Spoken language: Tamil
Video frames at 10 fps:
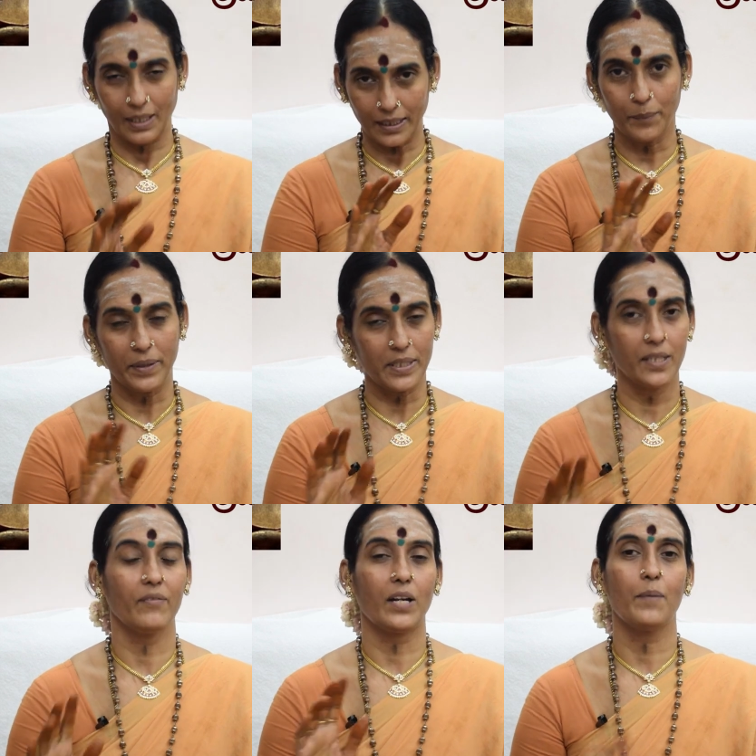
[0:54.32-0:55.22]
இந்த
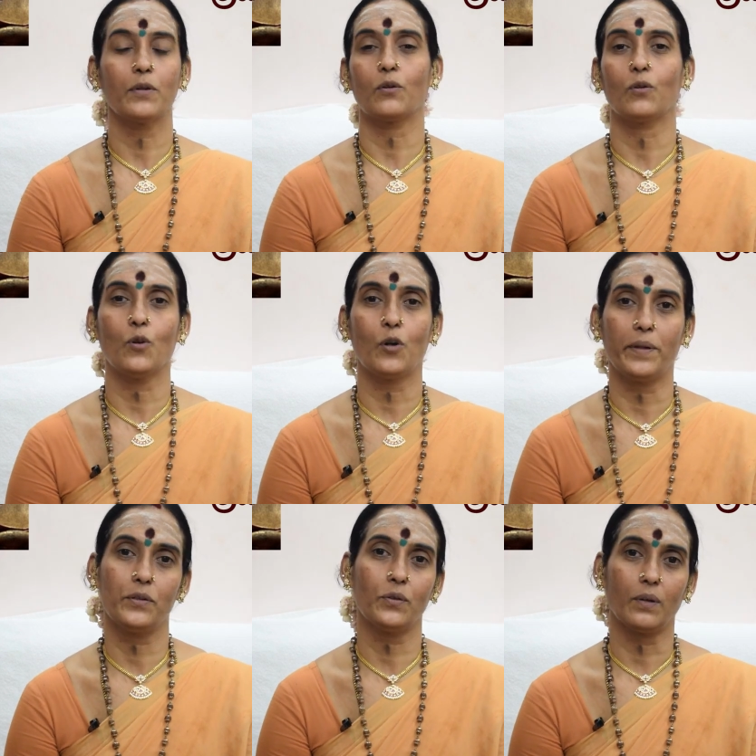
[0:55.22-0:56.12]
பிரச்சனை வராமல் இருக்கணும்
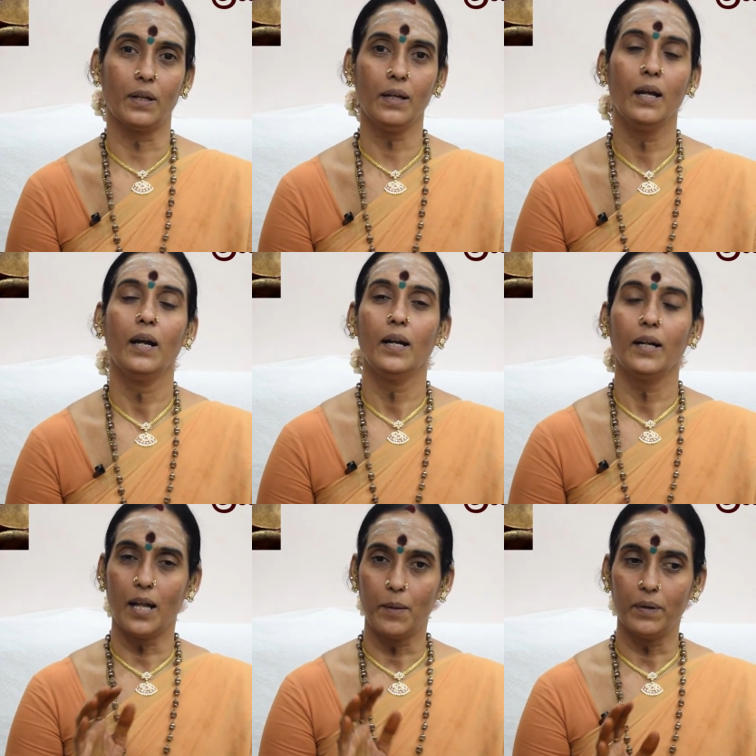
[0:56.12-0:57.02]
அப்படின்னு சொன்னால்
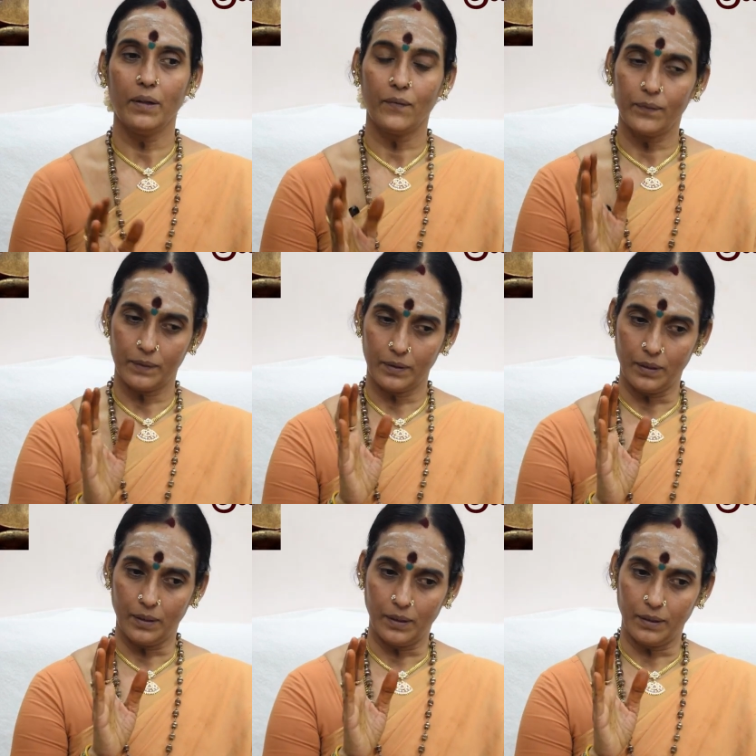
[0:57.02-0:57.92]
நாம்
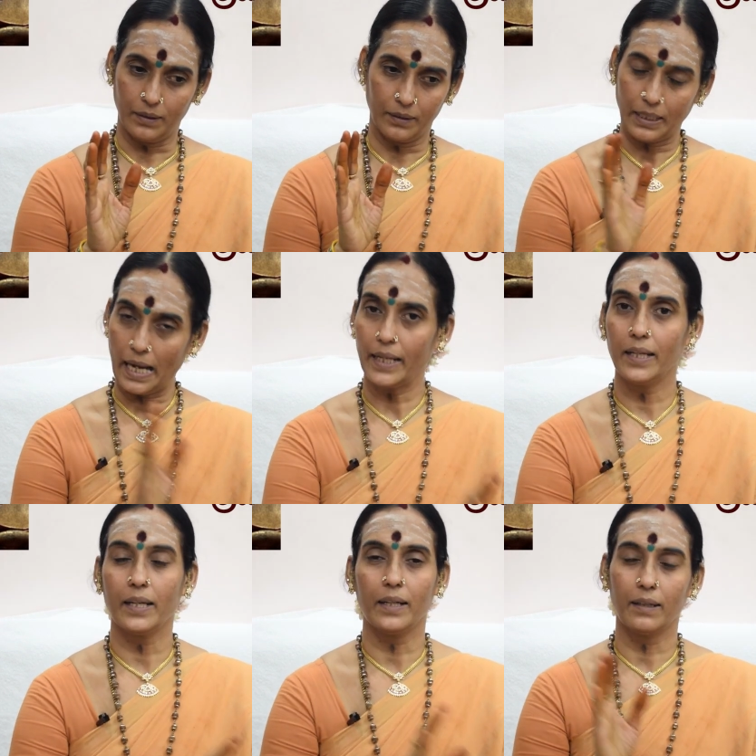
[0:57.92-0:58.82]

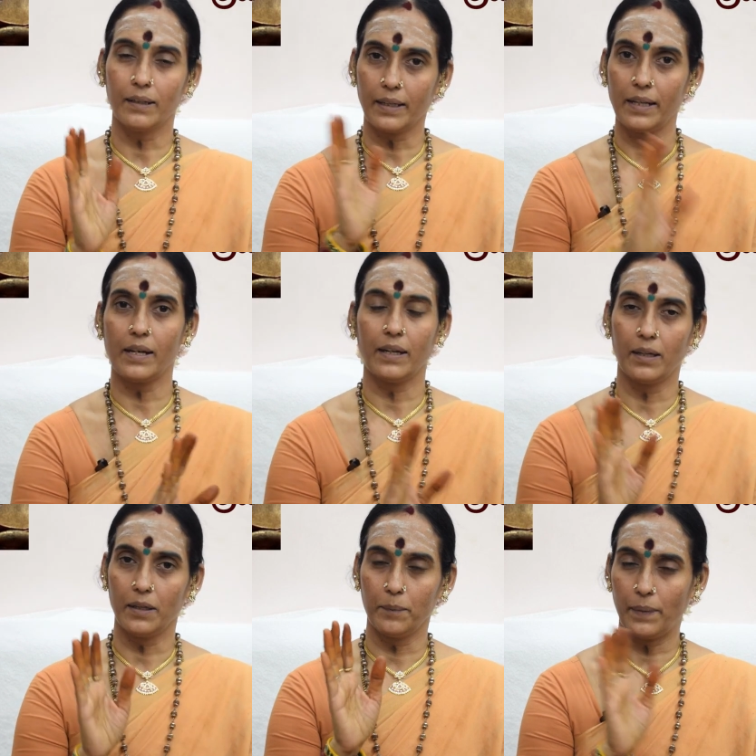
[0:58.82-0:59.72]
காய்கறிகள்
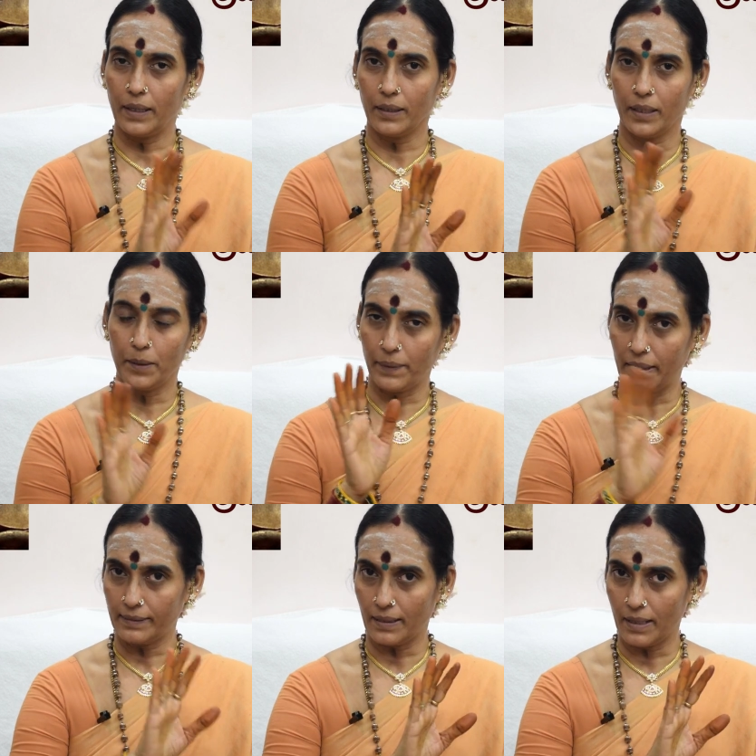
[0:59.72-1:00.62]
கீரைகள் பழங்கள்
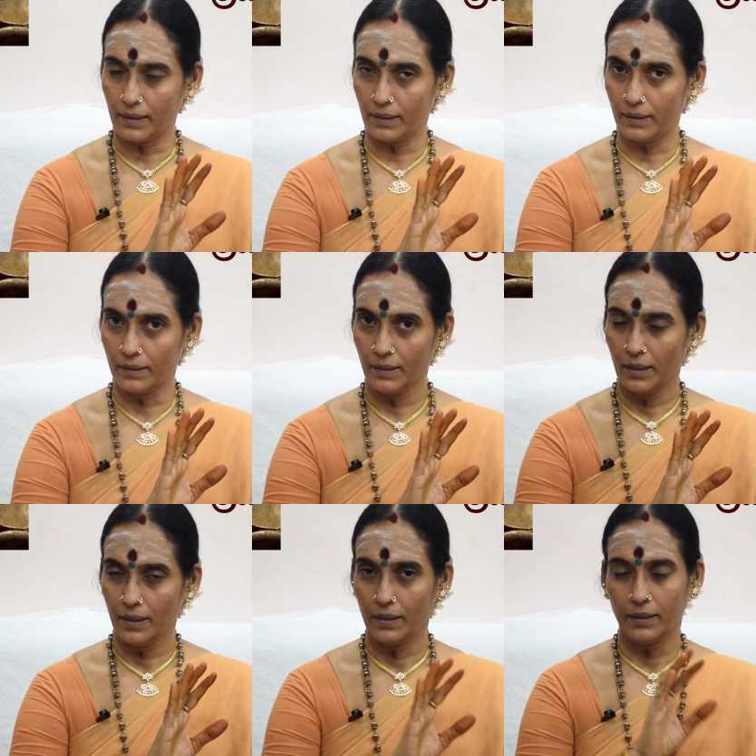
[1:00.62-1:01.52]
பழசாறுகள்
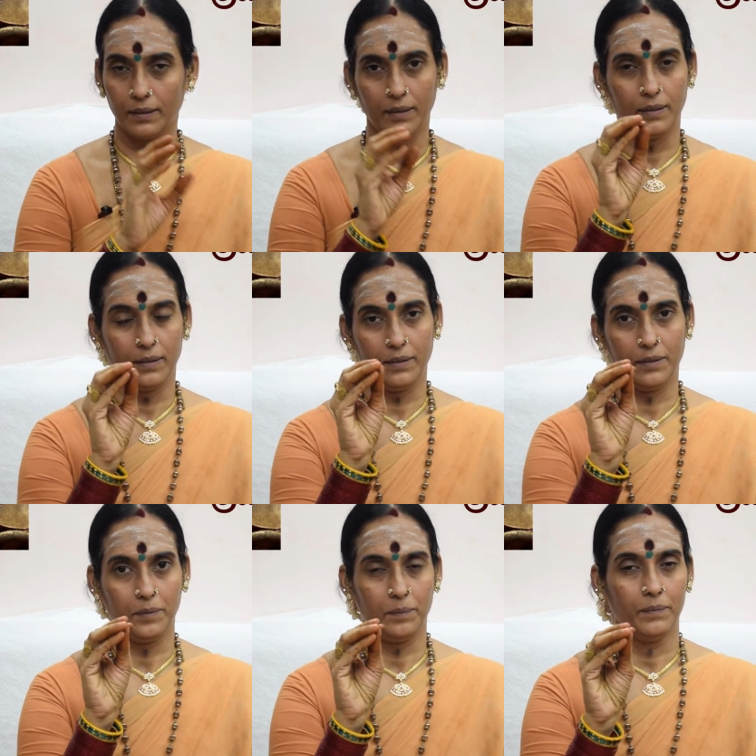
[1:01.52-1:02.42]
இந்த
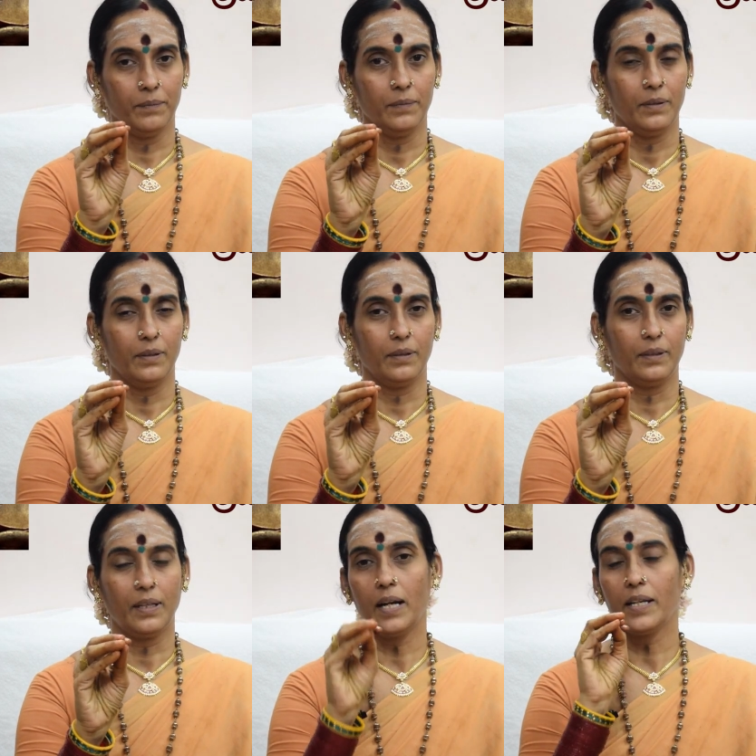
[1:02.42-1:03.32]

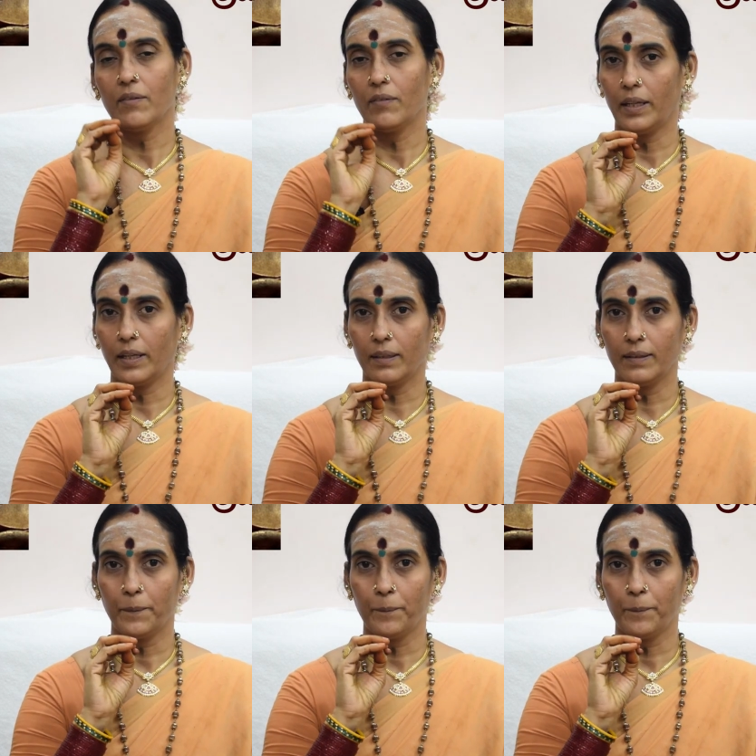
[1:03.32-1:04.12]
தானிய வகைகள்